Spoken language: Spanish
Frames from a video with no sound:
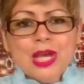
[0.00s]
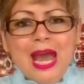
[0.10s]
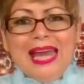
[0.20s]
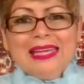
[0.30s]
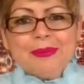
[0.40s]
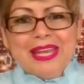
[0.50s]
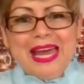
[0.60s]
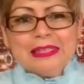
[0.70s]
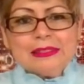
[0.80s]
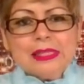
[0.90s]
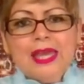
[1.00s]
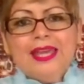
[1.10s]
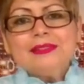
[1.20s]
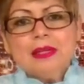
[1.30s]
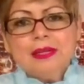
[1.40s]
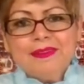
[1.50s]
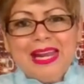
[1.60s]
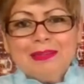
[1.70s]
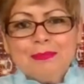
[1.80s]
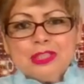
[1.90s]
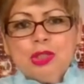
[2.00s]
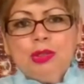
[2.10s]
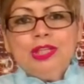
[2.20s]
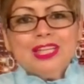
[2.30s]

a liberarse es liberarme yo y